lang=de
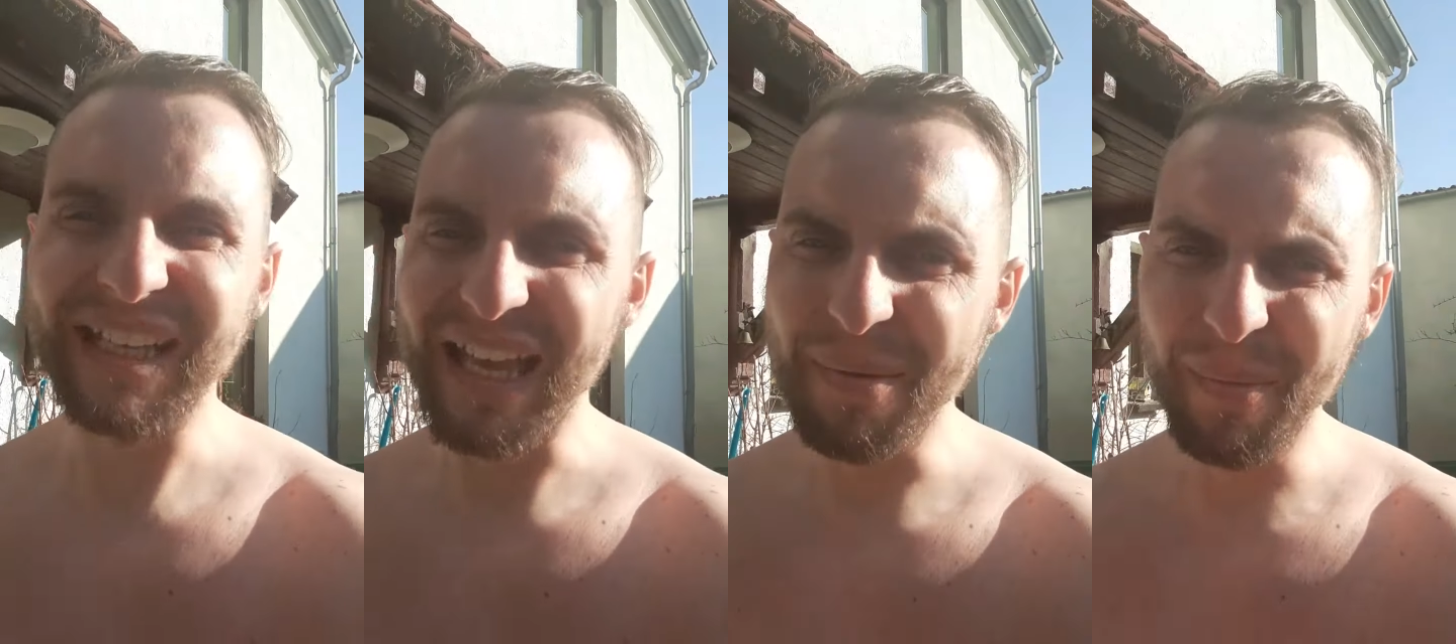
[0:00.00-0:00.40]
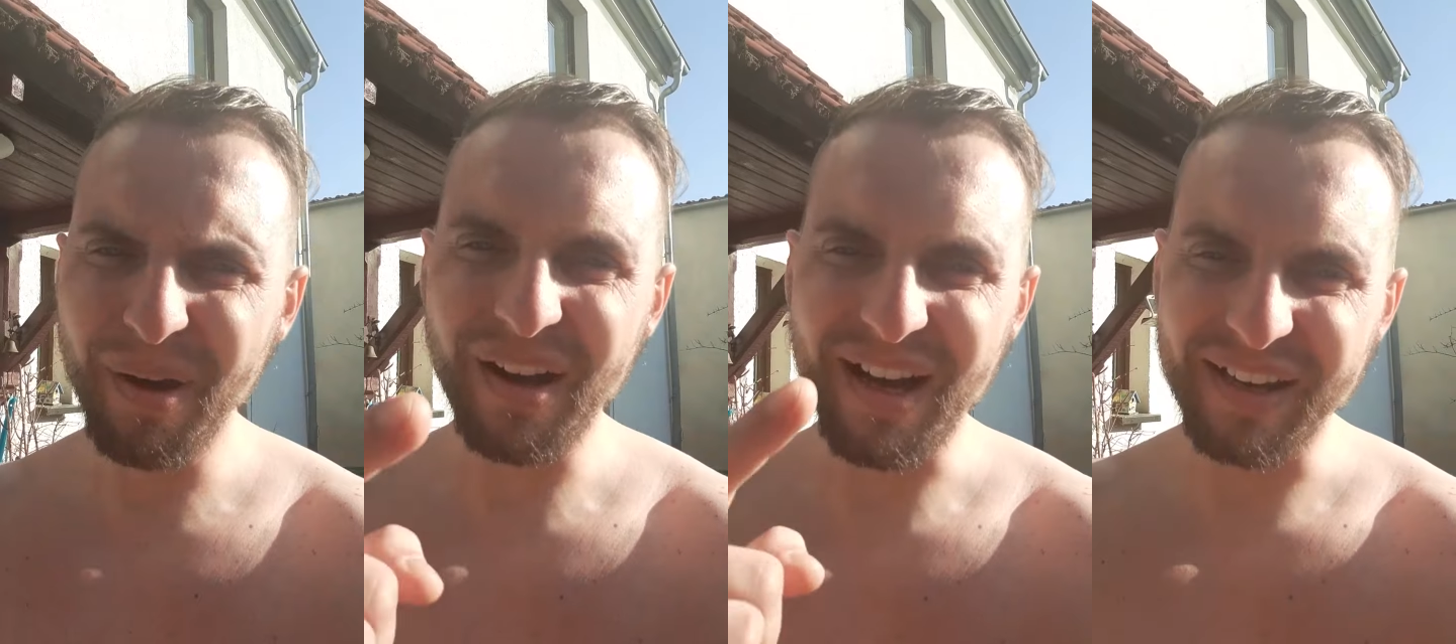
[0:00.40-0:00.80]

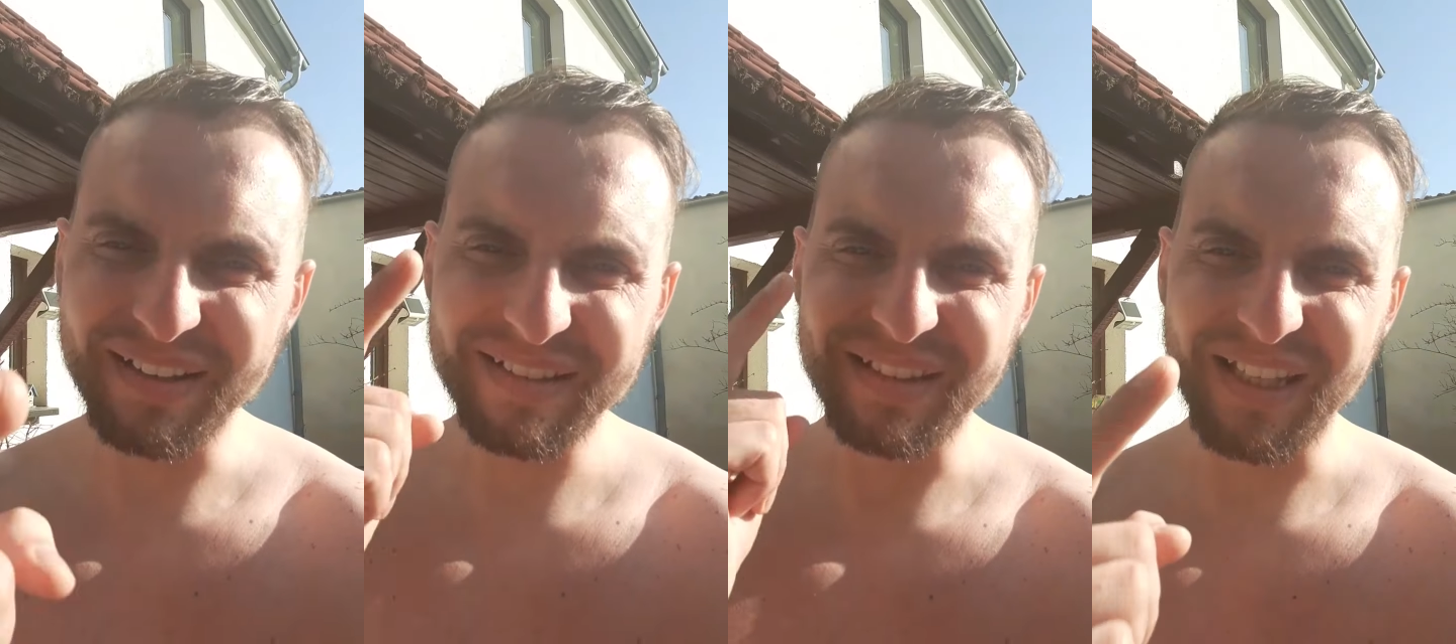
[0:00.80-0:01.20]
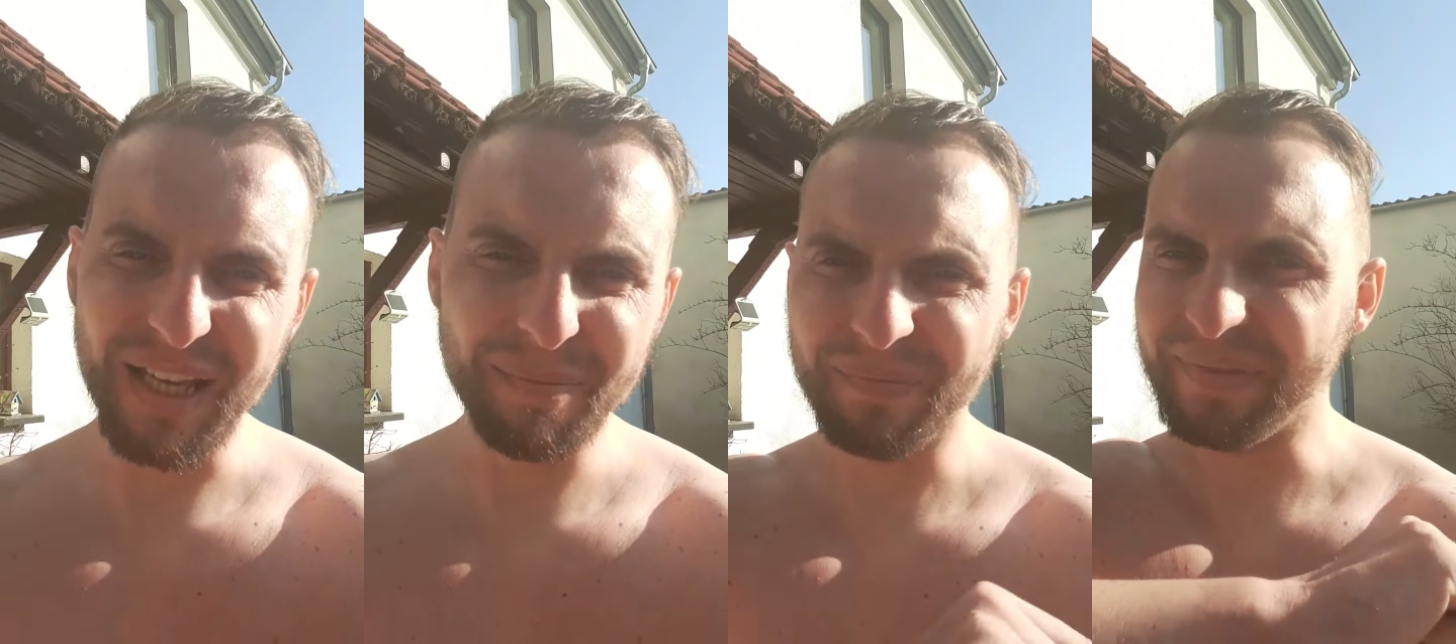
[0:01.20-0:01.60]
Immer alles
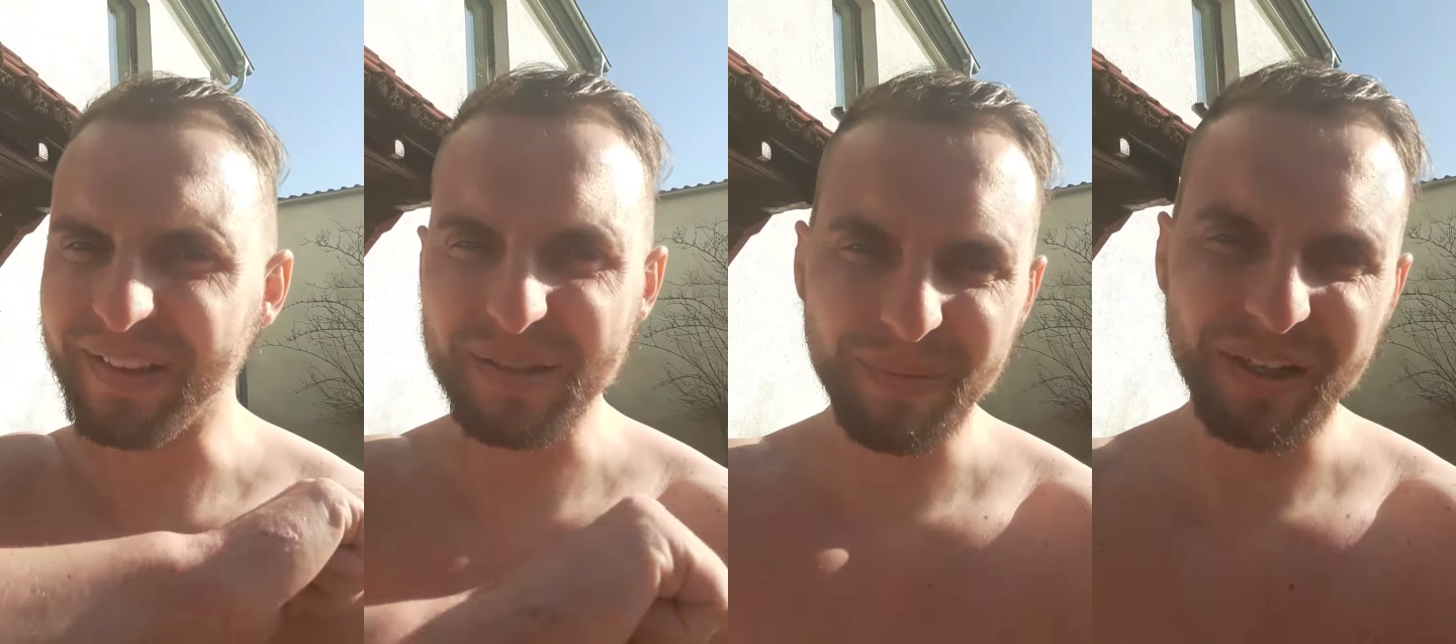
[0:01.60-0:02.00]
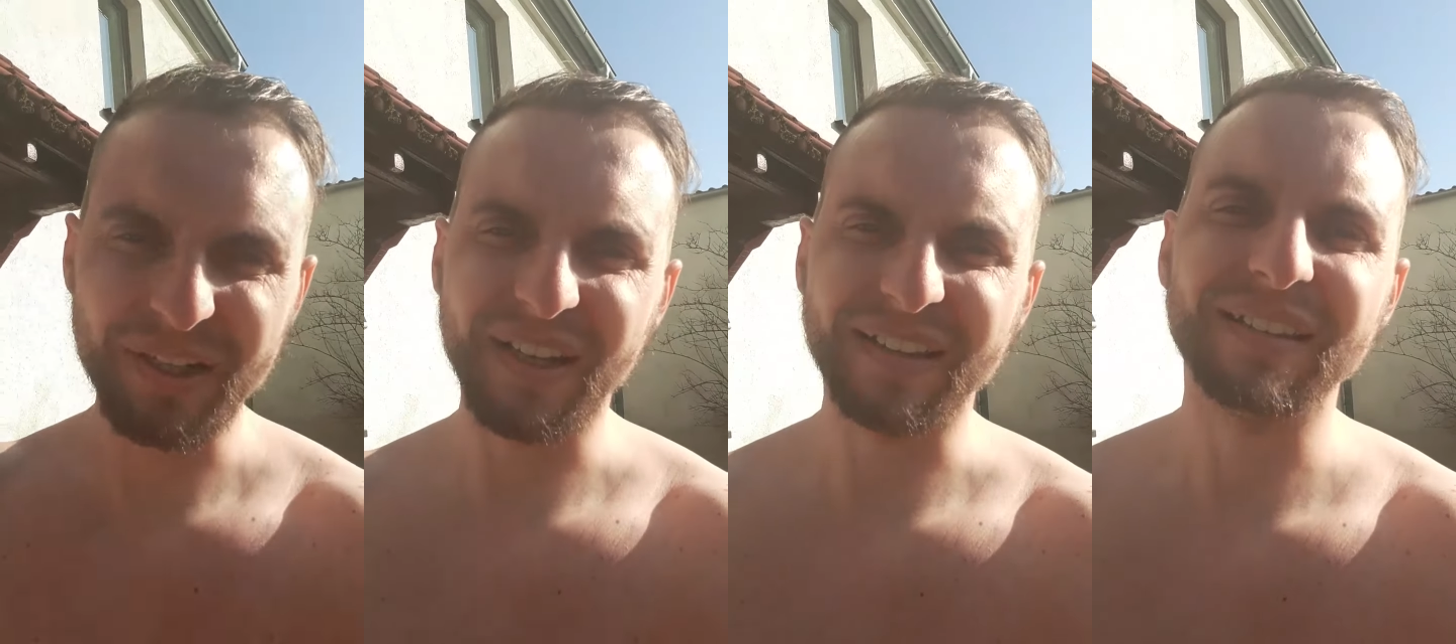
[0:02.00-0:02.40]
geben, das meine ich
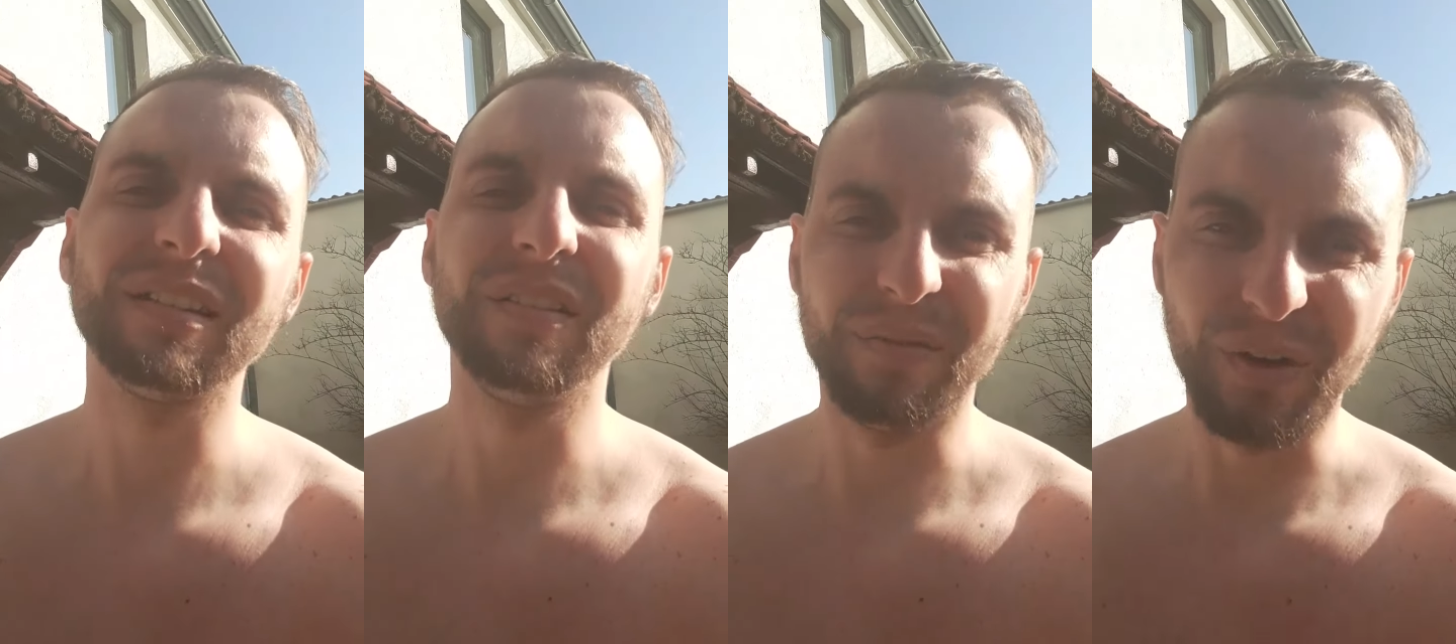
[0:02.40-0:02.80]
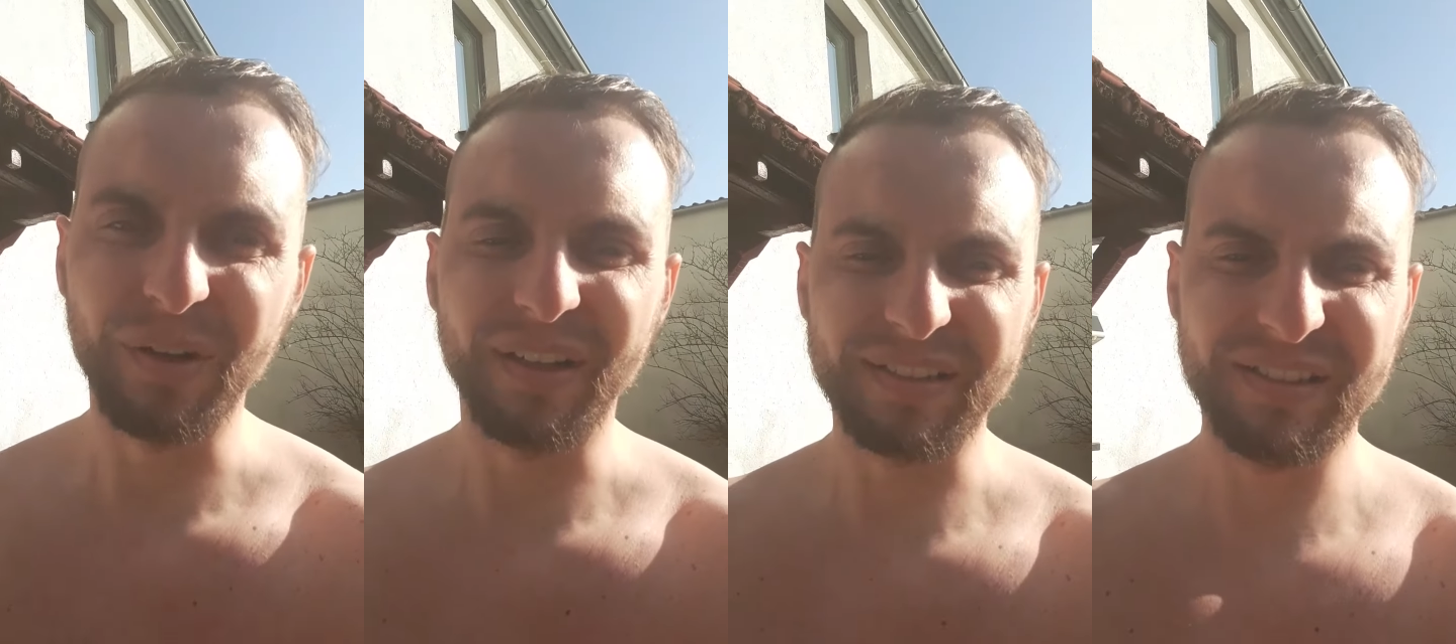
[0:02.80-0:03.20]
ernst.
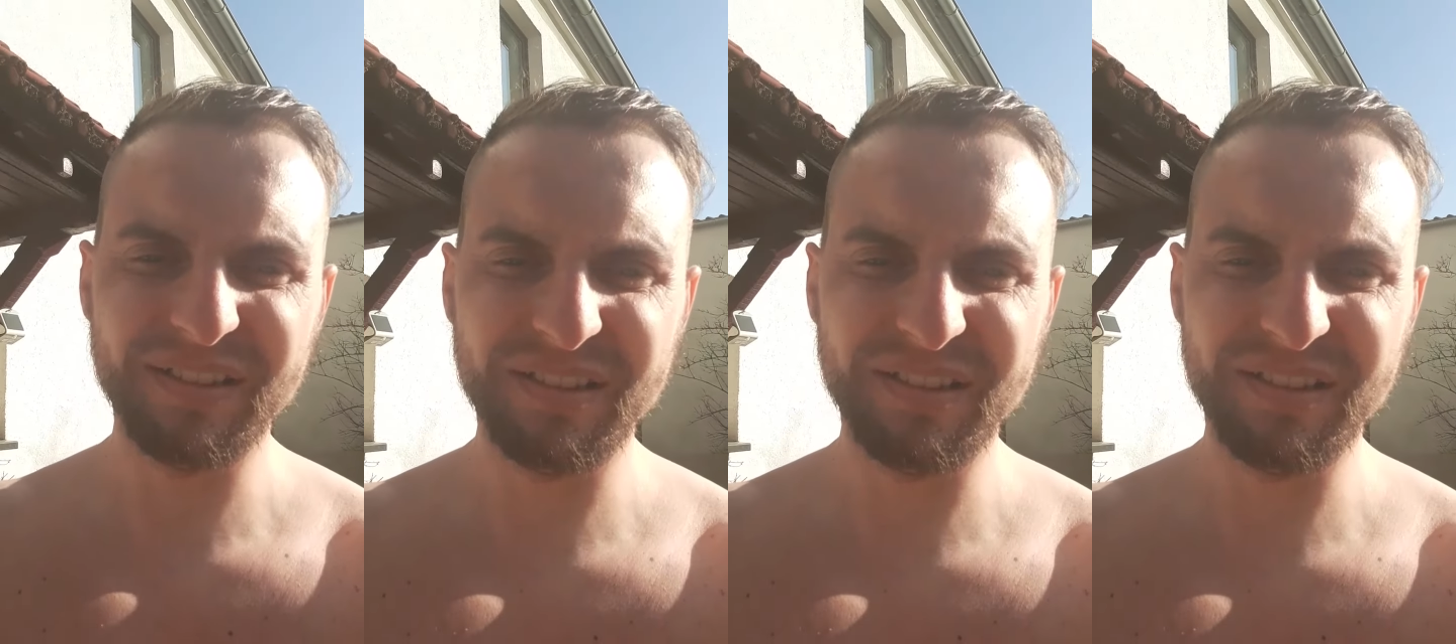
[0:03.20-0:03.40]
Vollgas.